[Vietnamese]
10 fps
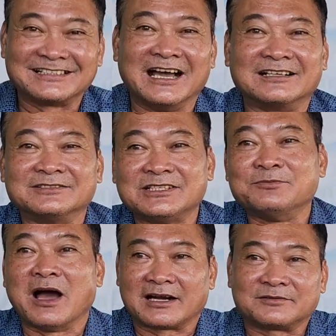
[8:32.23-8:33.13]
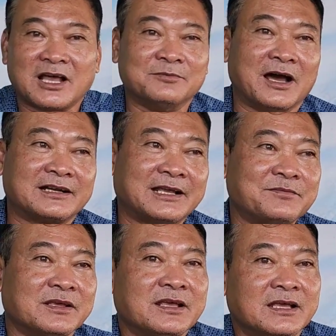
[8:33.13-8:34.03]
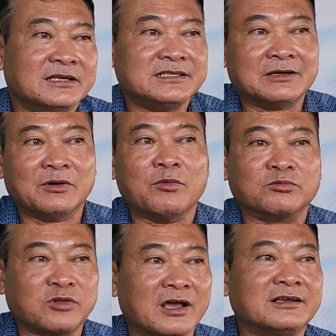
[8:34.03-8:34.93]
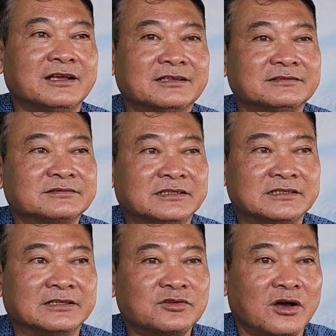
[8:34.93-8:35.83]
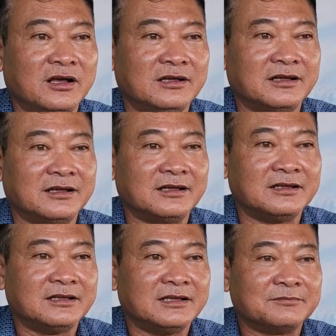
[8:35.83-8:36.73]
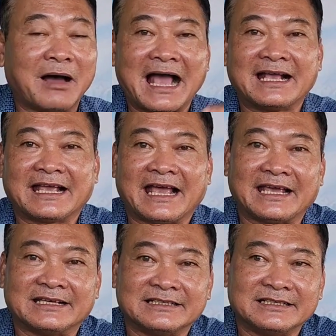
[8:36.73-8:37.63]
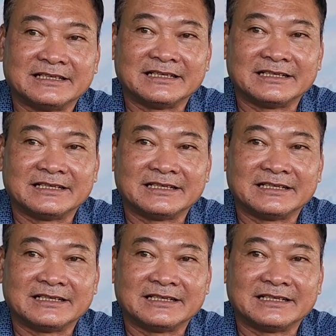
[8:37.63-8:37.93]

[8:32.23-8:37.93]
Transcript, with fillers: cực nhưng yeah. Dạ. mệt hơi mệt em nhưng mà một tuần thì chỉ có ờ, 3 ngày ừ.